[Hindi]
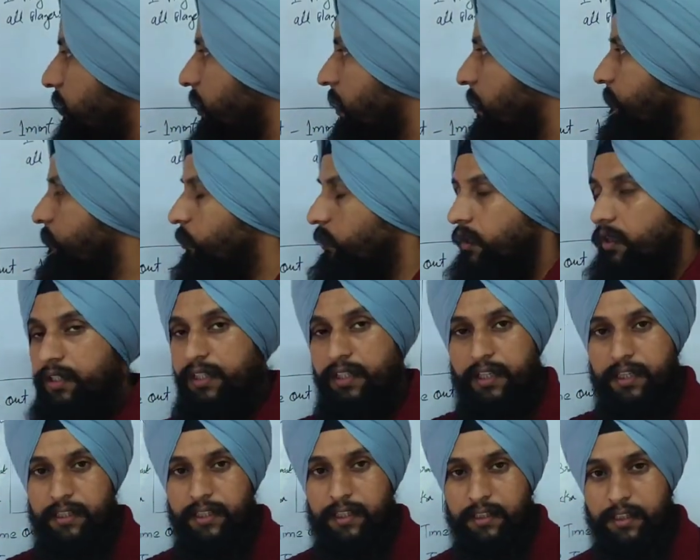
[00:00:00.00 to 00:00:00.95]
एक्स्ट्रा टाइम उन्हें
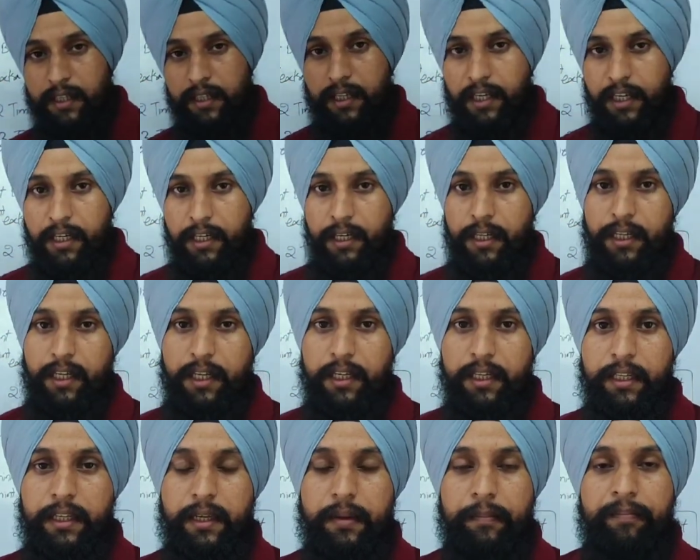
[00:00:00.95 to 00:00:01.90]
दिया जाता है खेलने
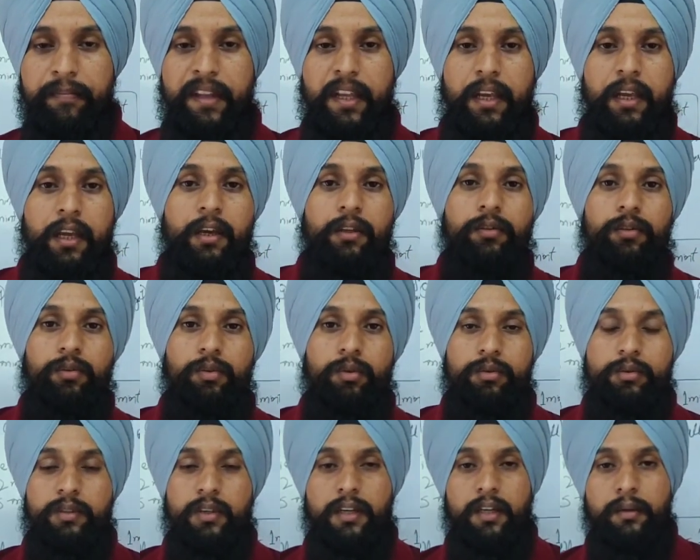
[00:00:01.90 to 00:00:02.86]
के लिए तो
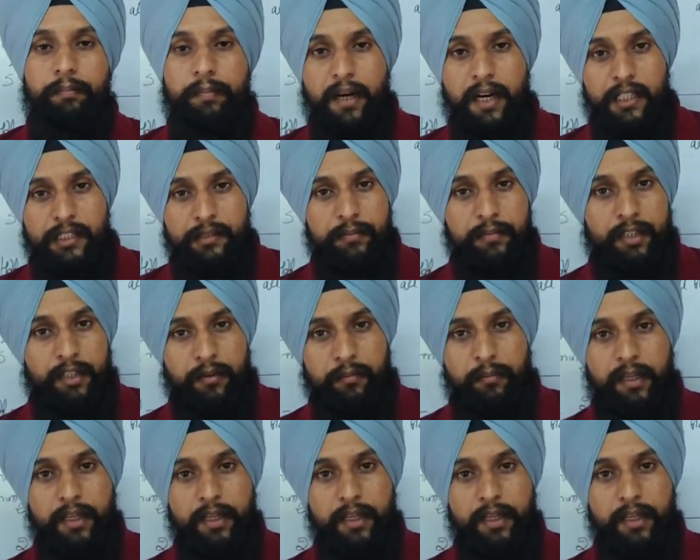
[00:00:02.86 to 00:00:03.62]
दोस्तों अगर पाँच